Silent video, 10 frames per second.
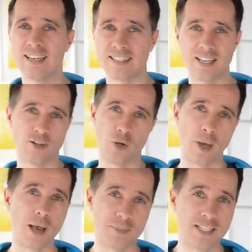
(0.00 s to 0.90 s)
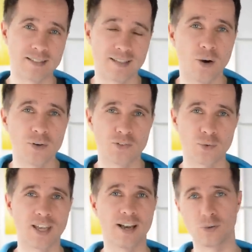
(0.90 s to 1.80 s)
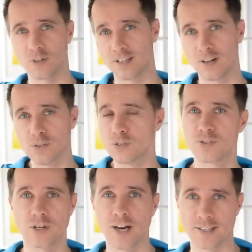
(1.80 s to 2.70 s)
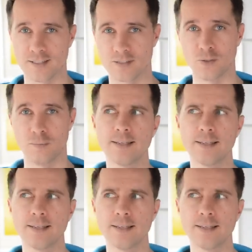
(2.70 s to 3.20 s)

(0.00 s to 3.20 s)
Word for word: dann habt ihr das ja auch nicht so gerne und genauso ist es auch andersrum.